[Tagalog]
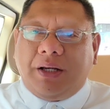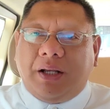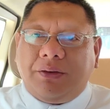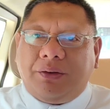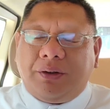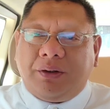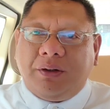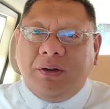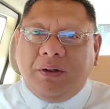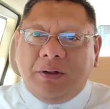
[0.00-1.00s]

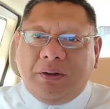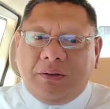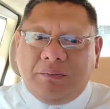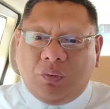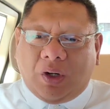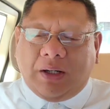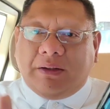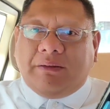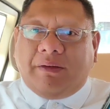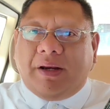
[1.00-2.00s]
another
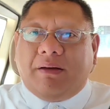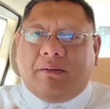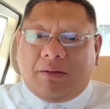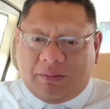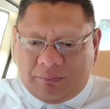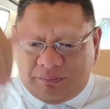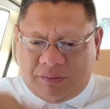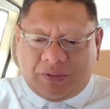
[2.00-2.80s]
murag creek or